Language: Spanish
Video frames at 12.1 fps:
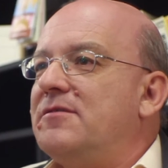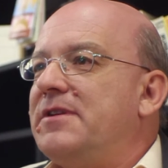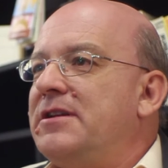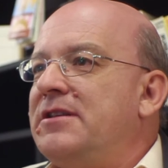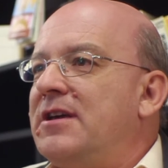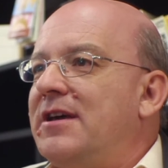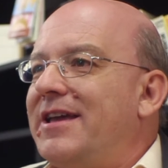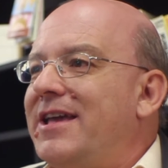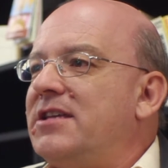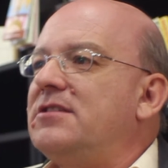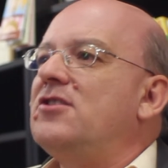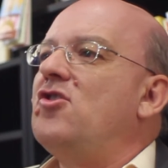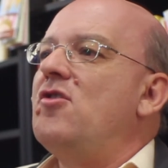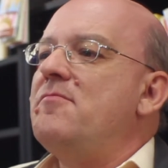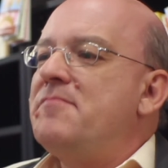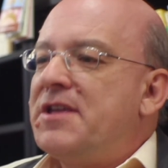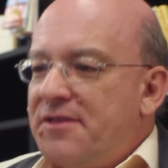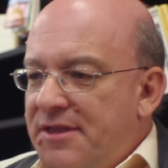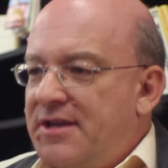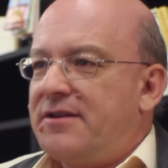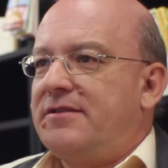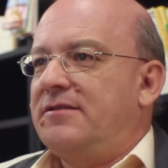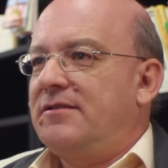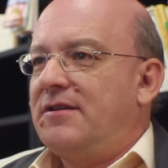la humanidad es
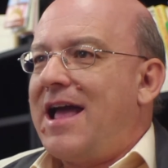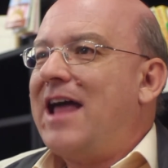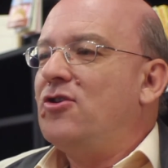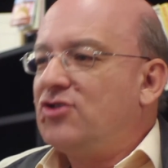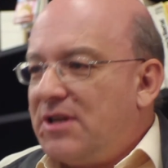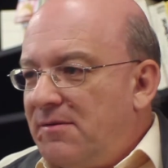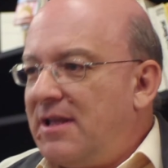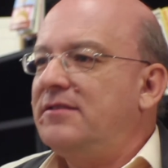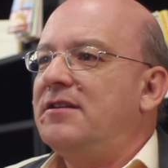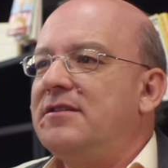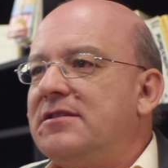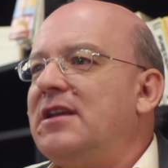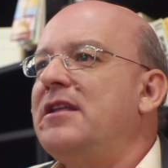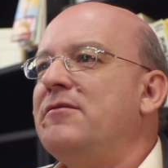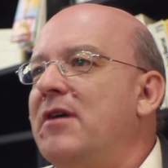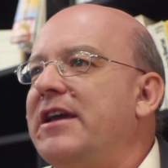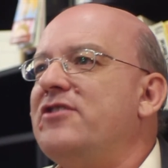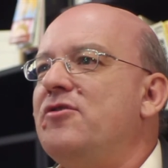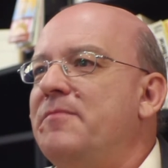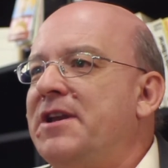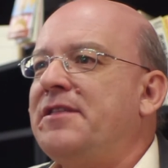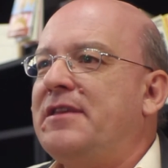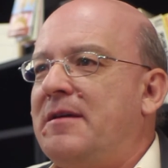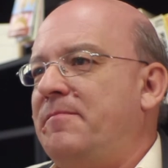convencer a los hablantes de esa lengua que no
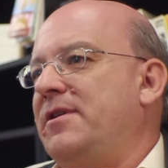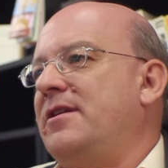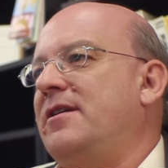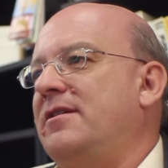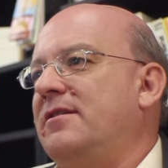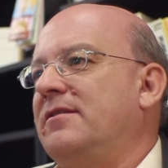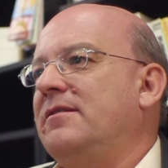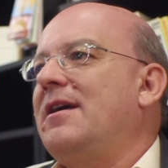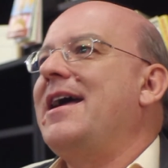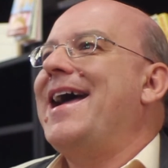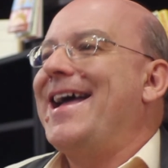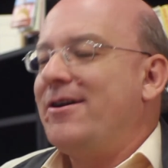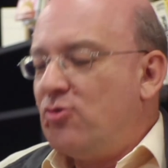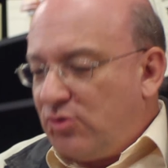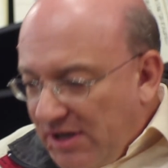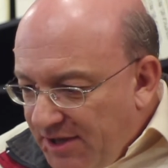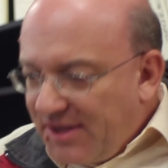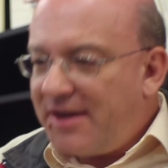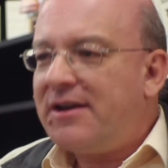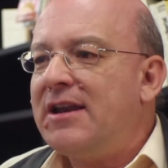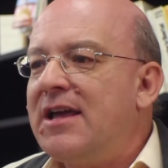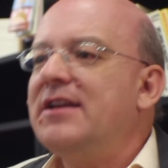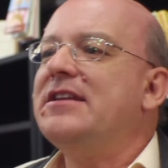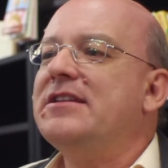merece la pena
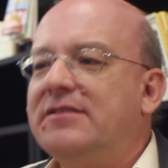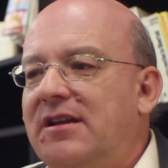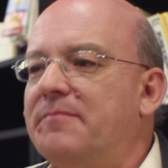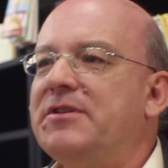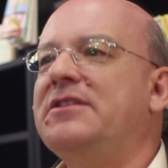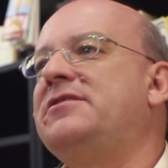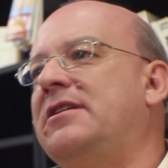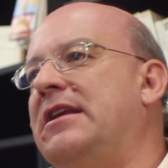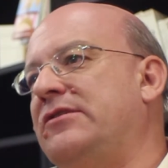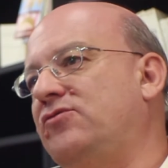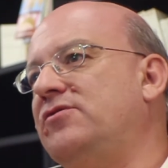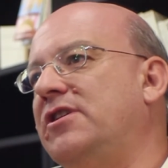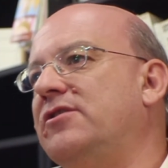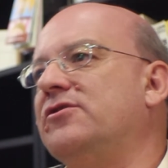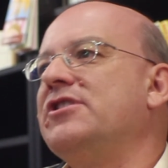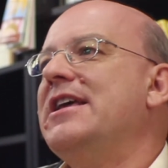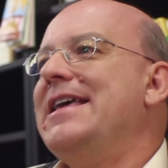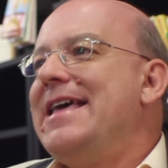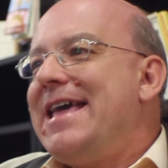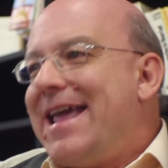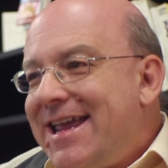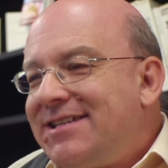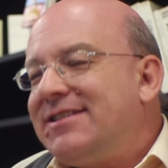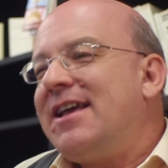utilizarla ni transmitírsela a sus hijos.
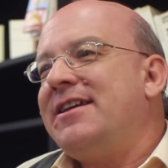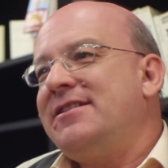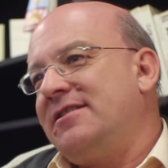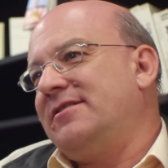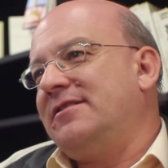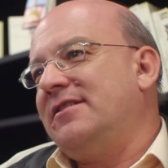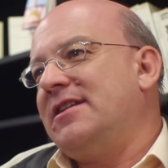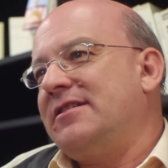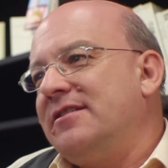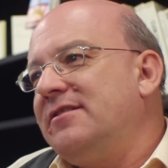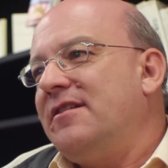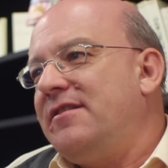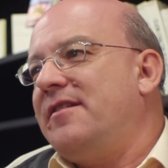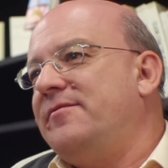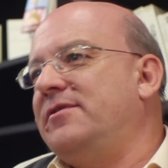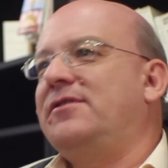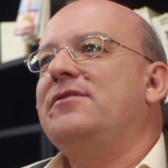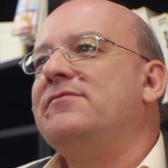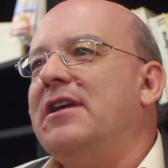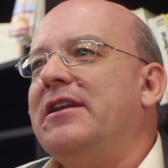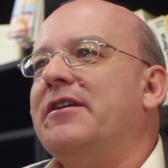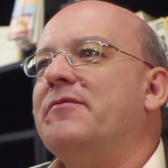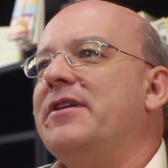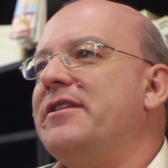Esa es la sentencia de muerte de una
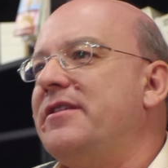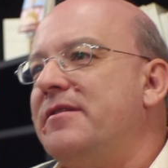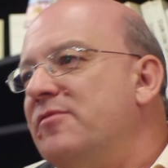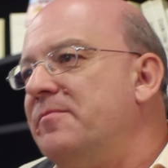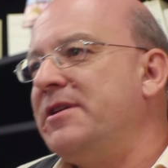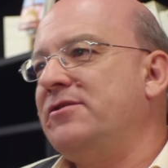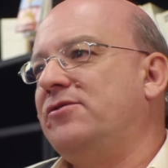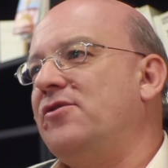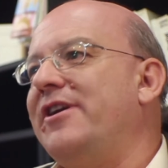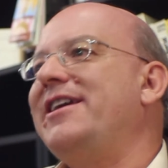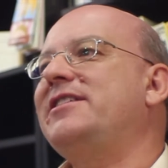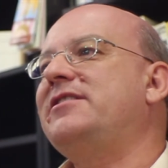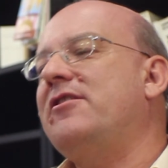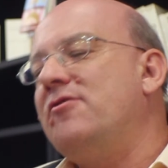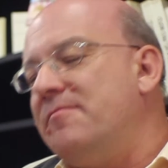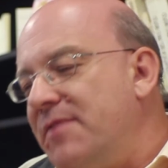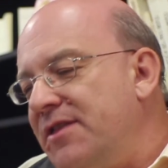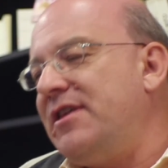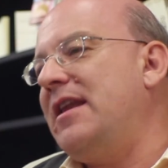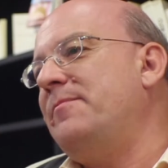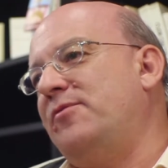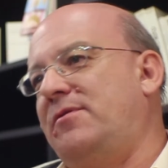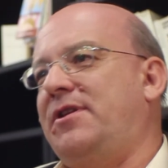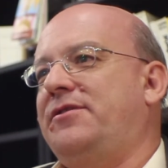lengua. Desde el momento en que se convenza a
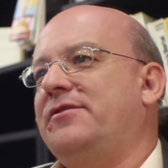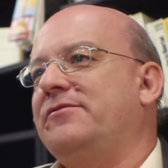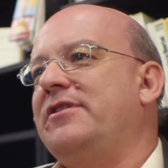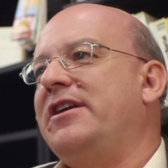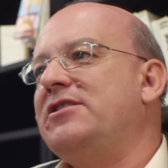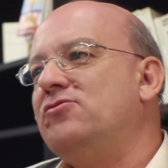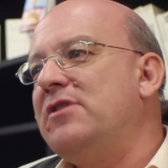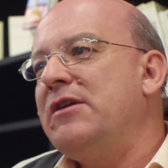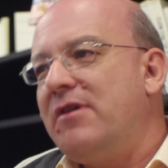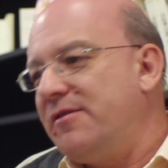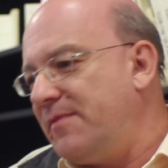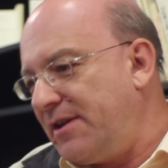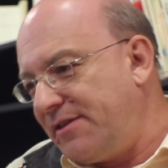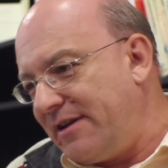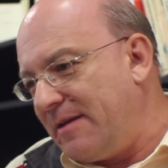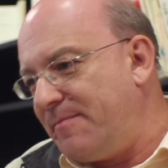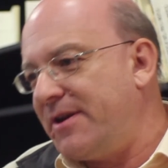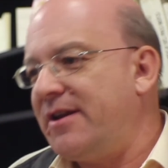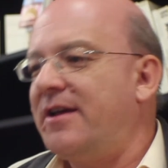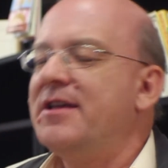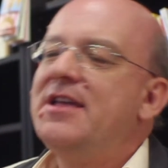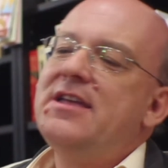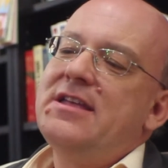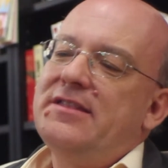la población de que su lengua no merece la pena,
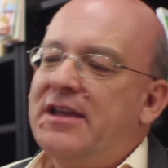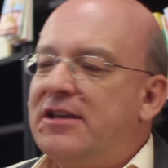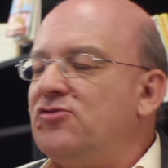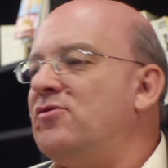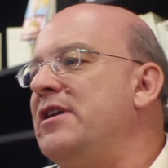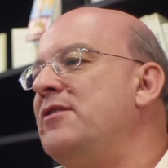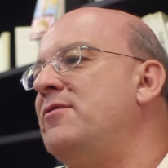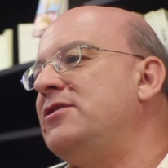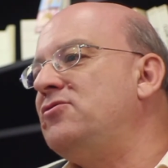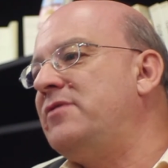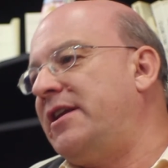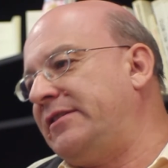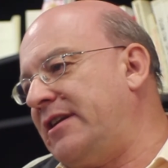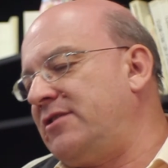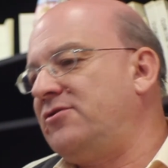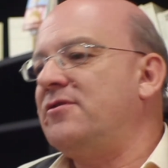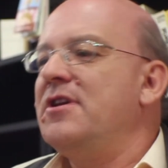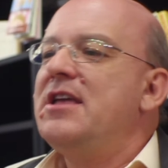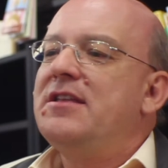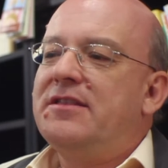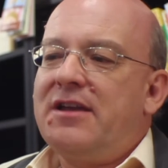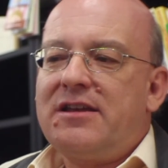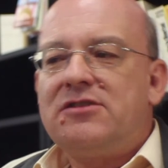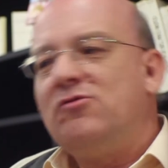de que su lengua es un atraso,
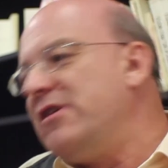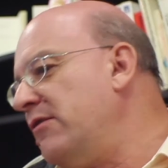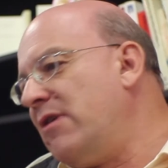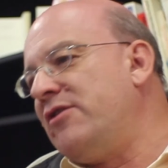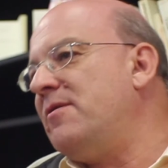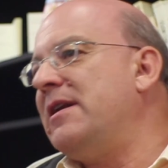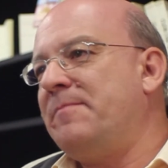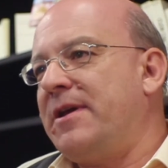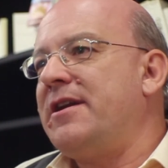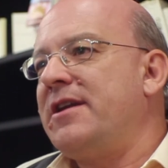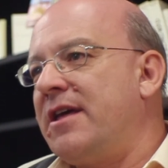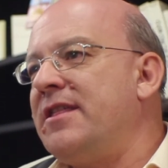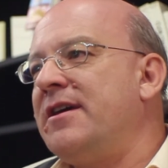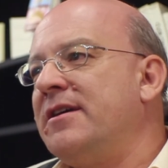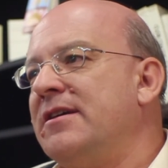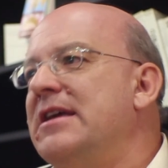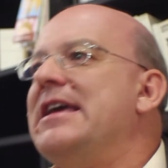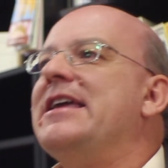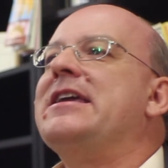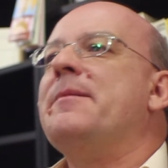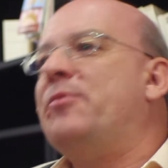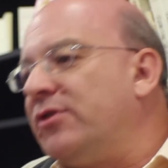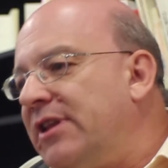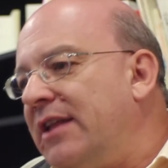de que su lengua no vale para nada y que
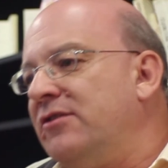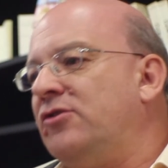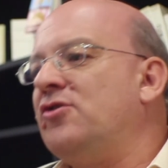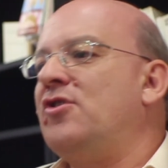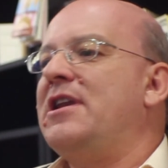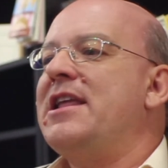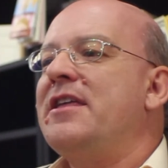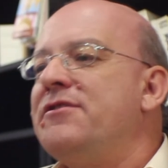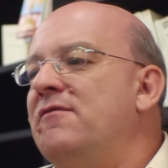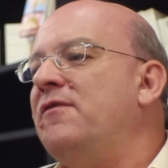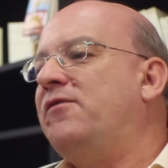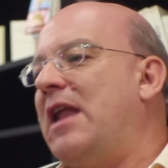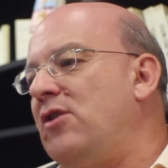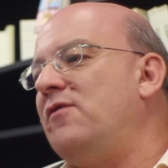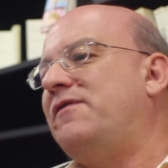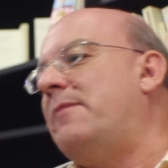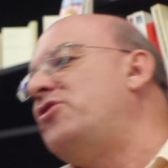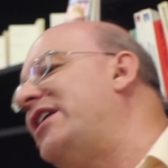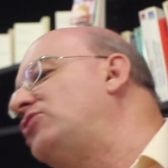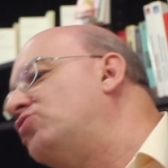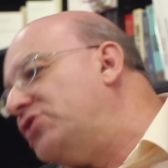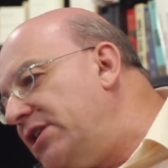por tanto le hace un flaco favor a sus